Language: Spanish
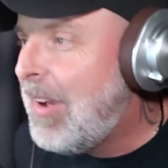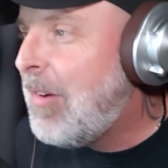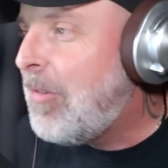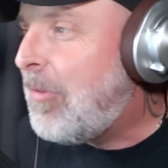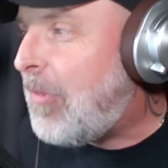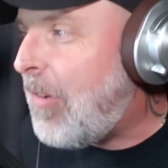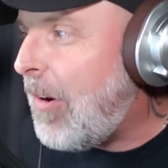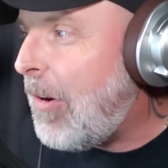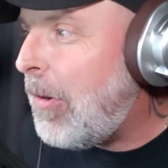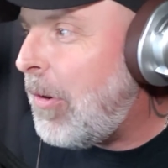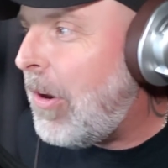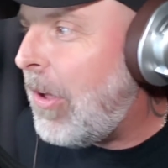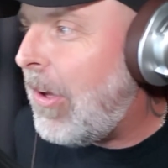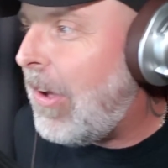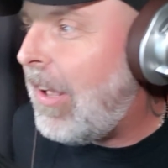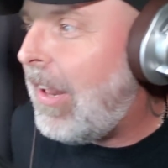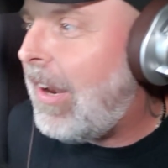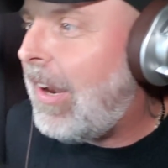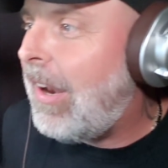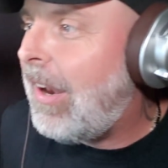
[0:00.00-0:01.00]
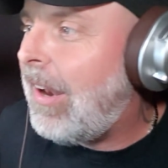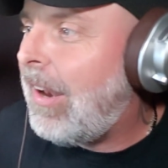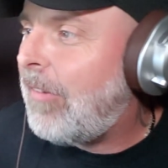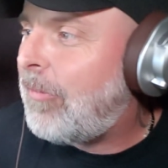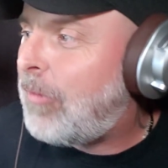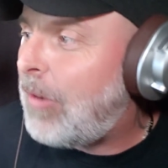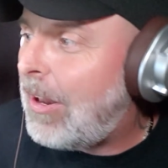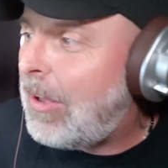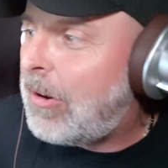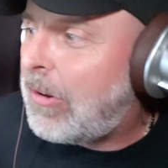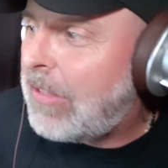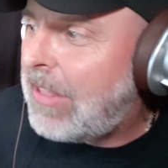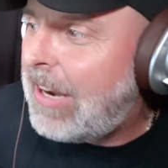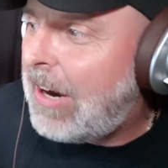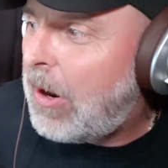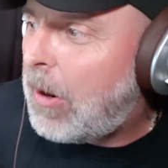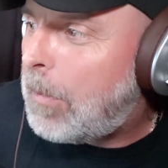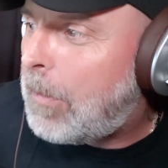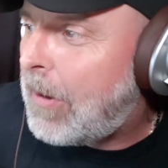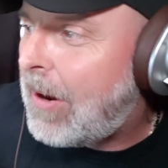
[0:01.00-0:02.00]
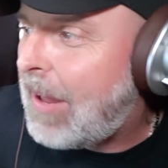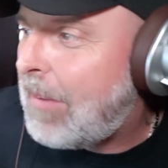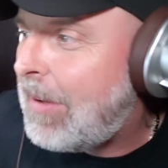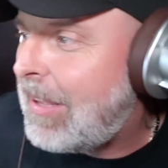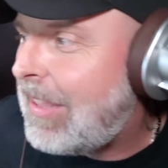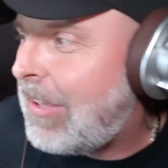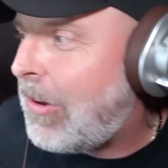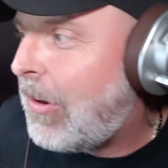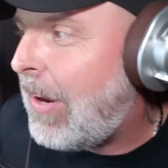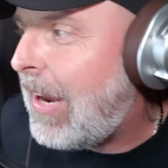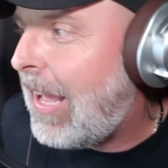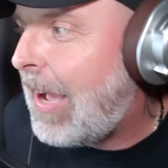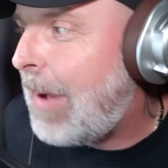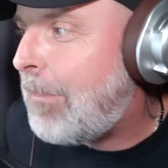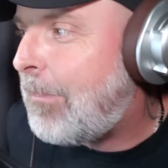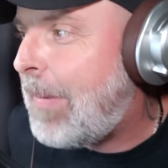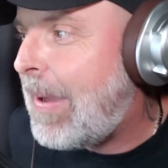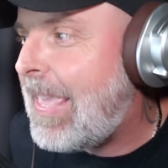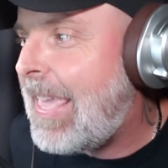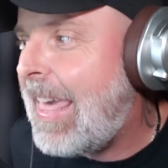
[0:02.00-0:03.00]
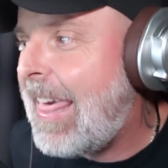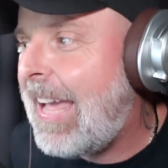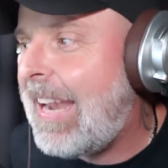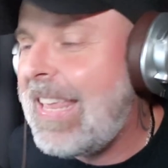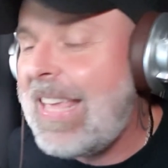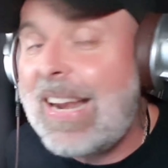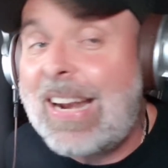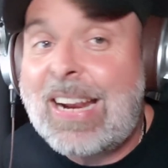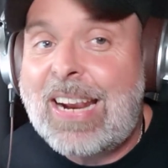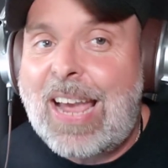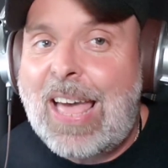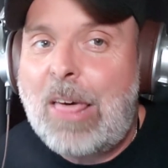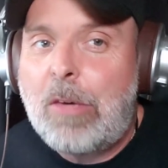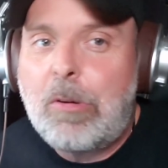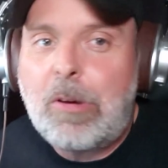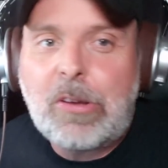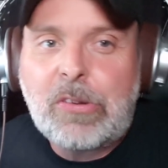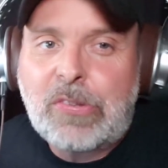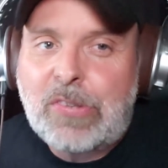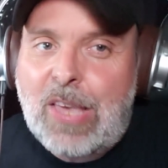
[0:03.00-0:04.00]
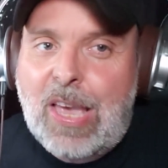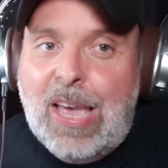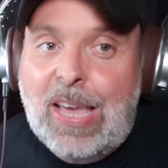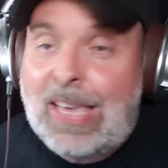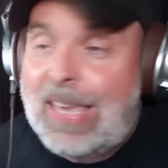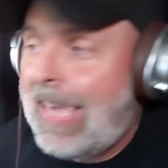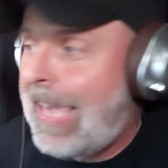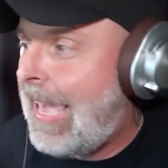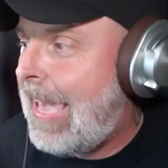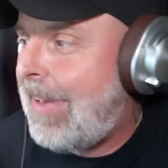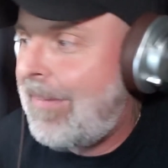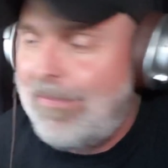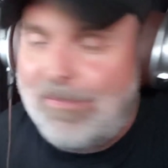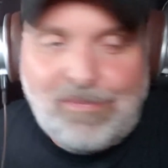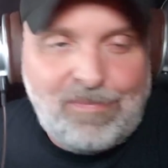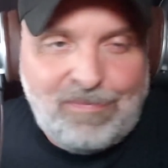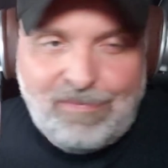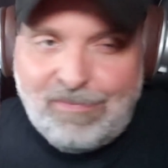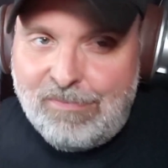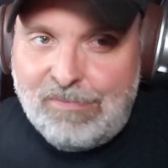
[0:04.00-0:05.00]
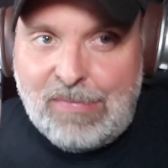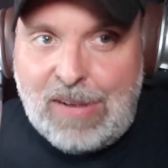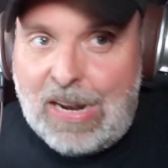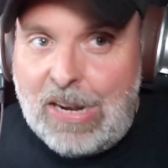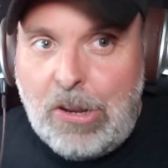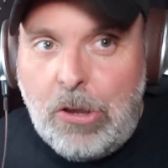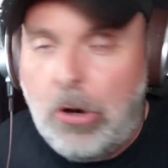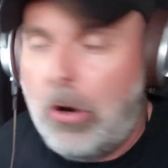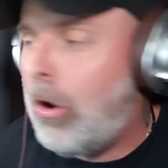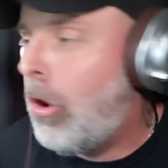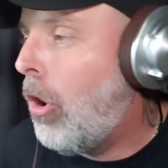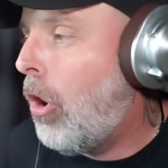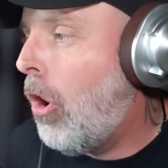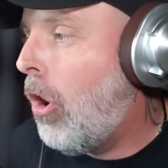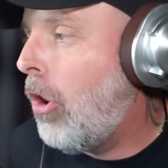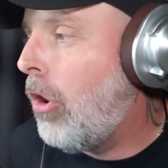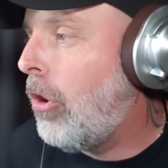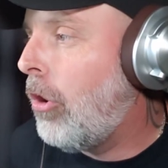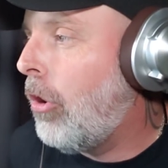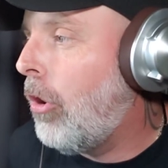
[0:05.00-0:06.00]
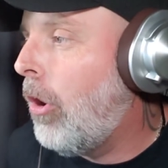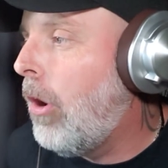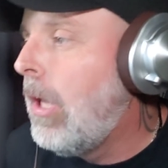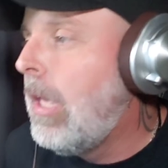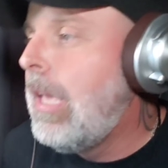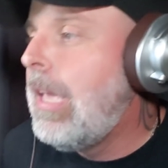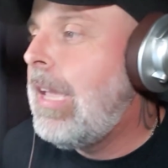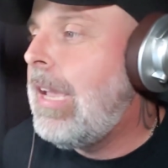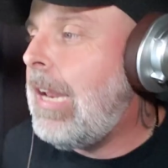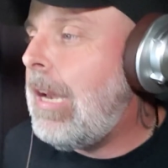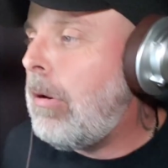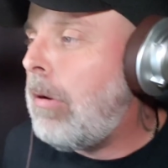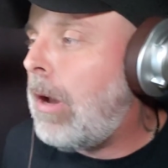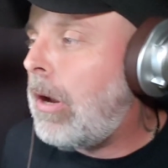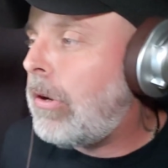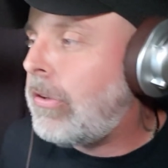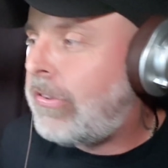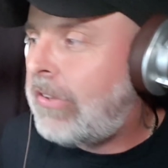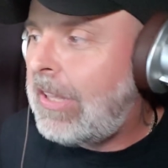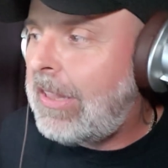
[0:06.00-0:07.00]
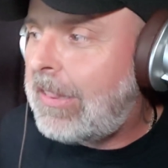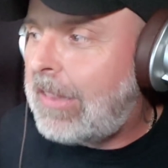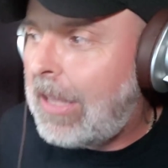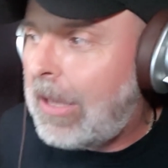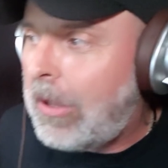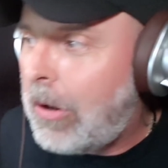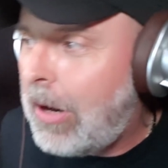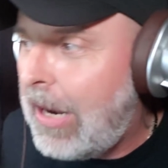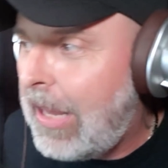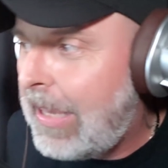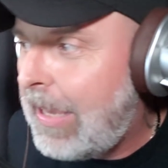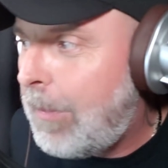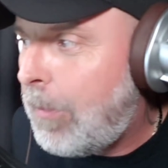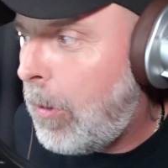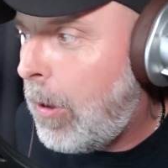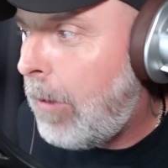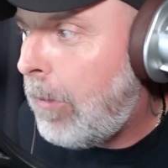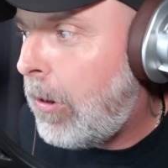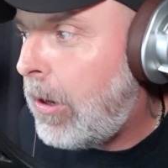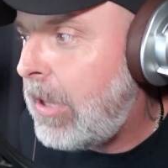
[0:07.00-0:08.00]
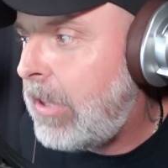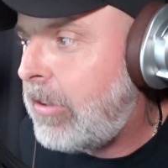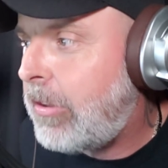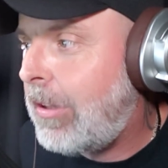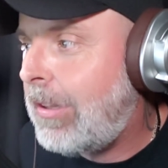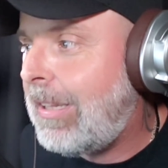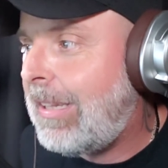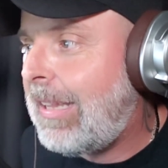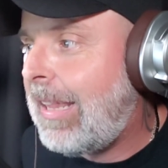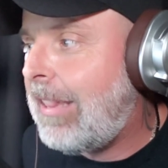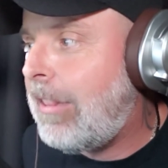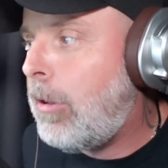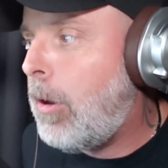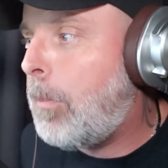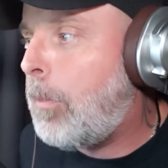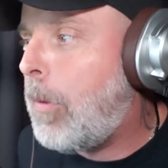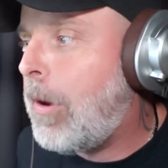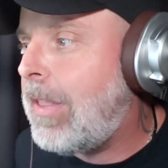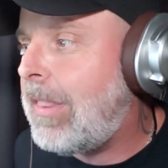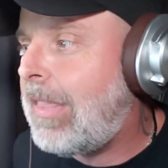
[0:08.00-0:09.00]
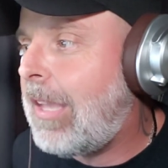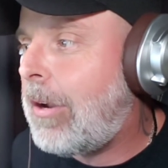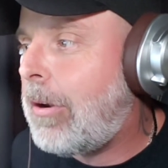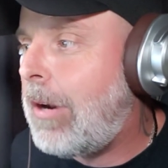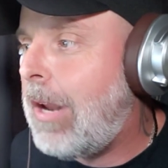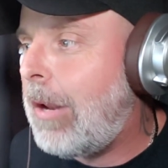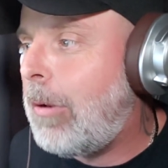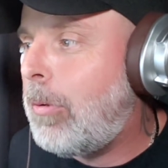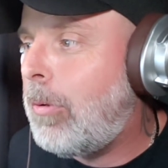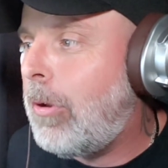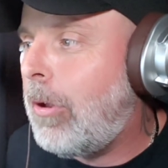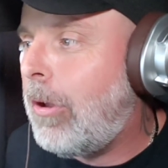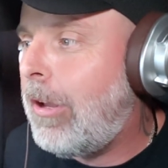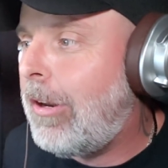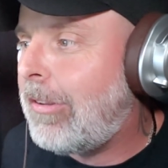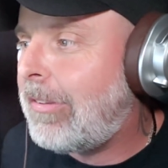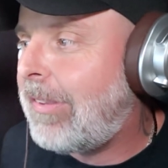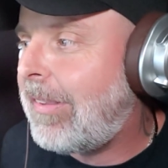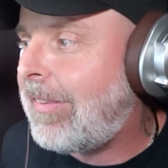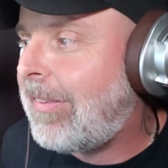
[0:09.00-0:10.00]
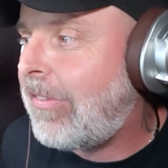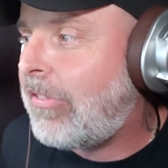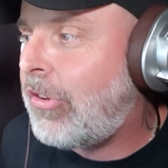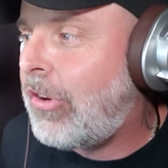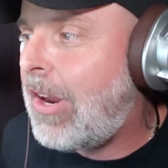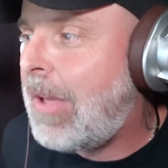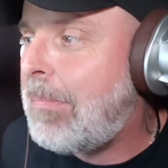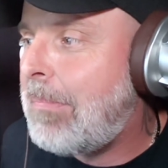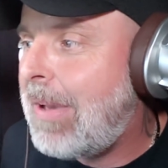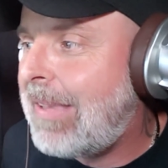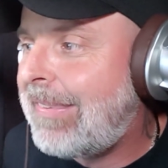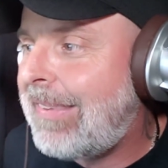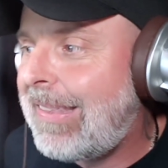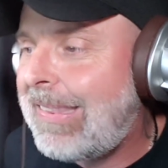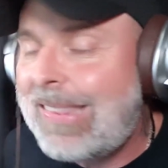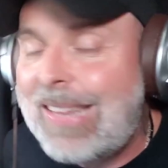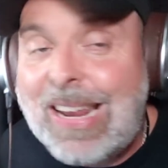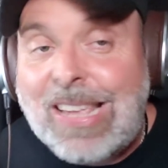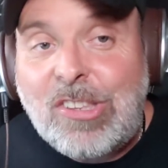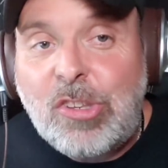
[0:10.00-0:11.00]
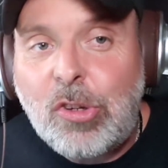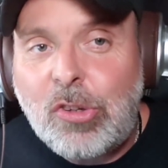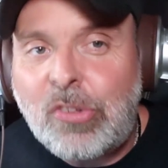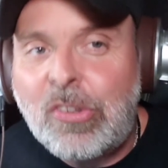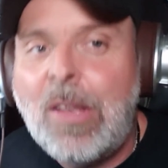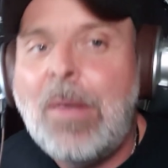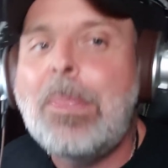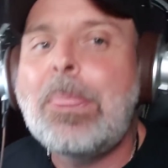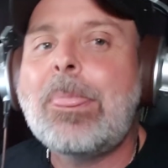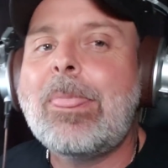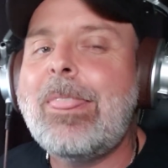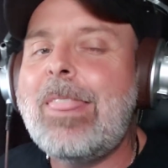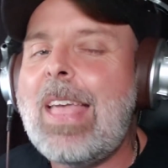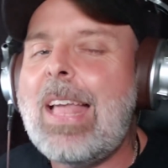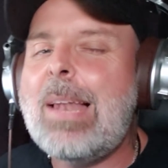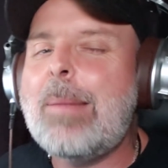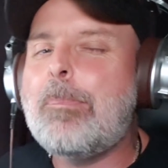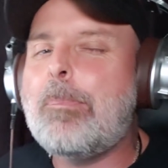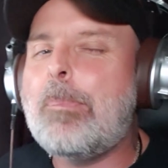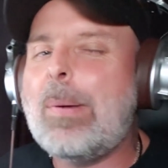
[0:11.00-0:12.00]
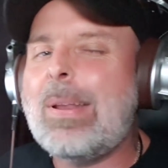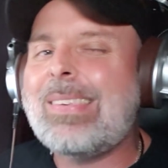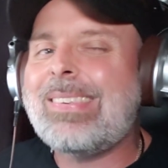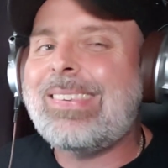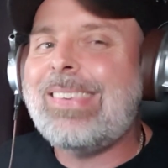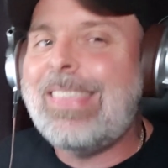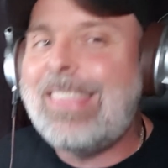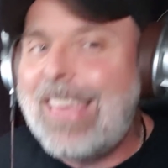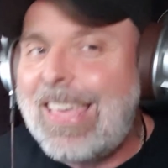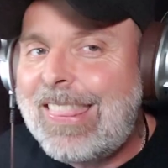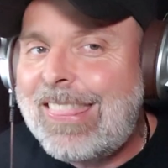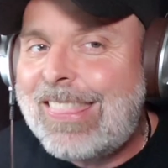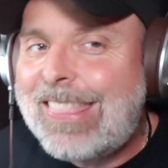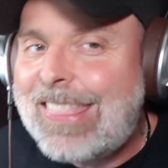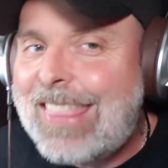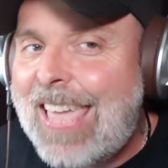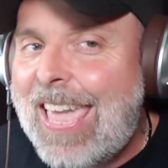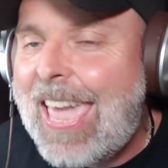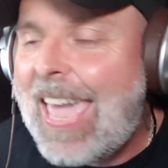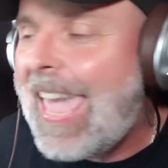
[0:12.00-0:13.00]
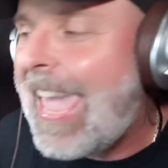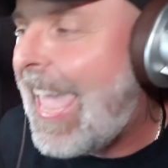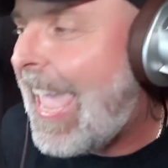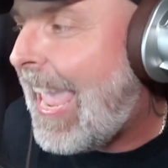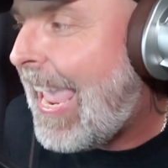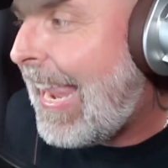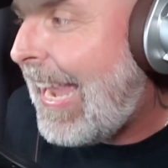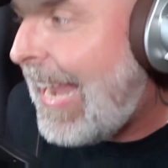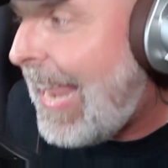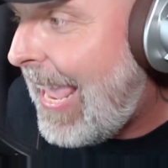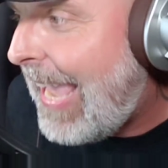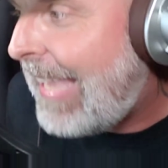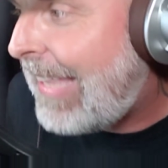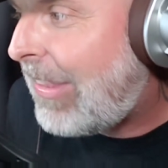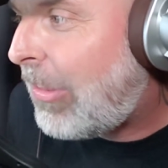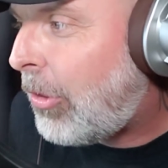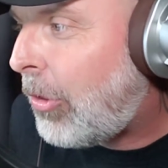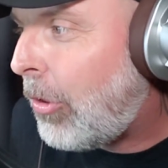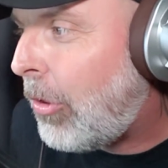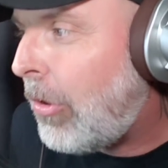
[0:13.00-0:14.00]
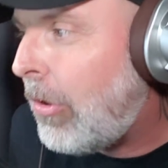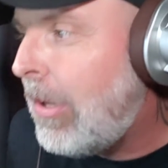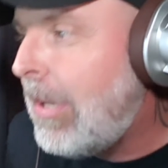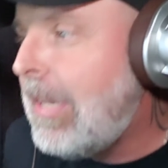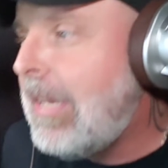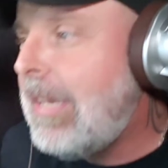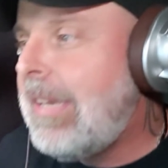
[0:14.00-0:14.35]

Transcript: Fue uno del fue el coordinador programático de la campaña de Daniel Jadwe, o sea que valió hongo y luego se integró al equipo de Boric donde tendió puentes con algunos de los asesores más estrechos del presidente electo.